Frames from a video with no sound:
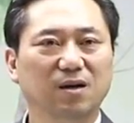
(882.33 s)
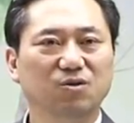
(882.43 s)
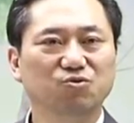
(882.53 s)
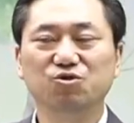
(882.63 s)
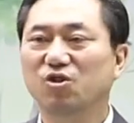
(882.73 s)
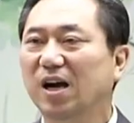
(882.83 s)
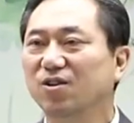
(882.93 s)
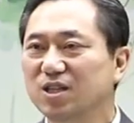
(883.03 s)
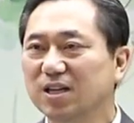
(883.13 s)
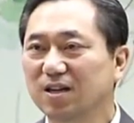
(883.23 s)
우유
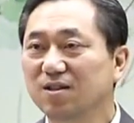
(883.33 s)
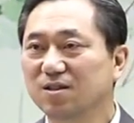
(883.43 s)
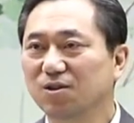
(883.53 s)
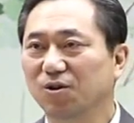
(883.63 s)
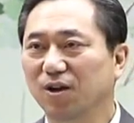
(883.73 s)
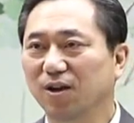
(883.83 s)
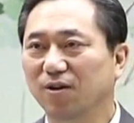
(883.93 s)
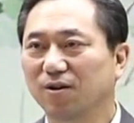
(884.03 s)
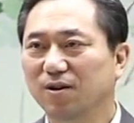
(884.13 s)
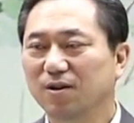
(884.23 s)
알러지가 있는 거예요.
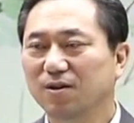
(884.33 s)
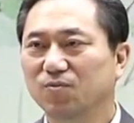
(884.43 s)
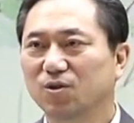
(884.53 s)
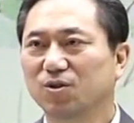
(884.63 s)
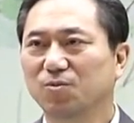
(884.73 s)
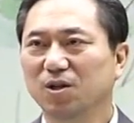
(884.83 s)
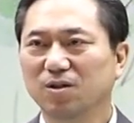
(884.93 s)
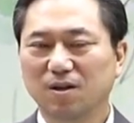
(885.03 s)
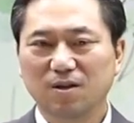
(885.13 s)
그러면